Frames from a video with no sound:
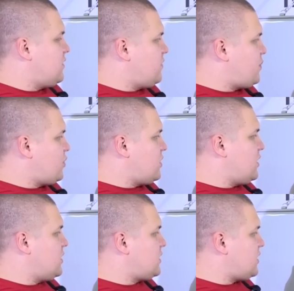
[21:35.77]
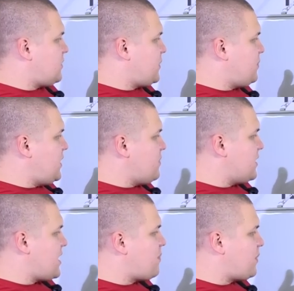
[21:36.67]
вопро- эта
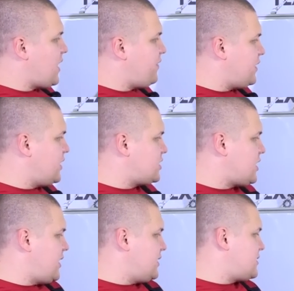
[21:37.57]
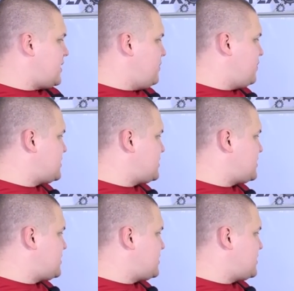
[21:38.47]
проблема, как правило, решается либо